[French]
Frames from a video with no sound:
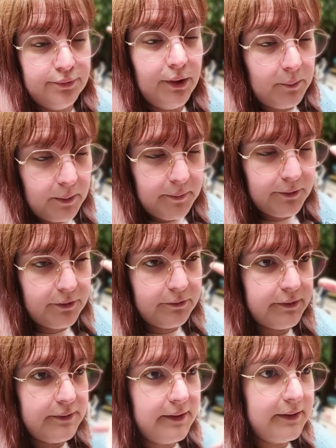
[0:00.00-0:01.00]
normalement dans
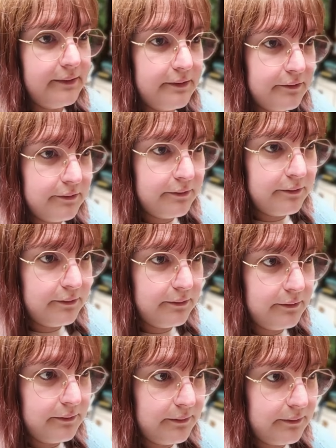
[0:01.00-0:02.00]
votre tête,
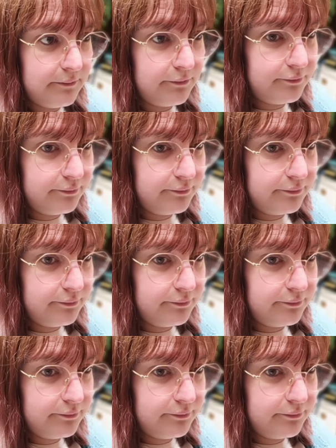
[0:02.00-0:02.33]
euh,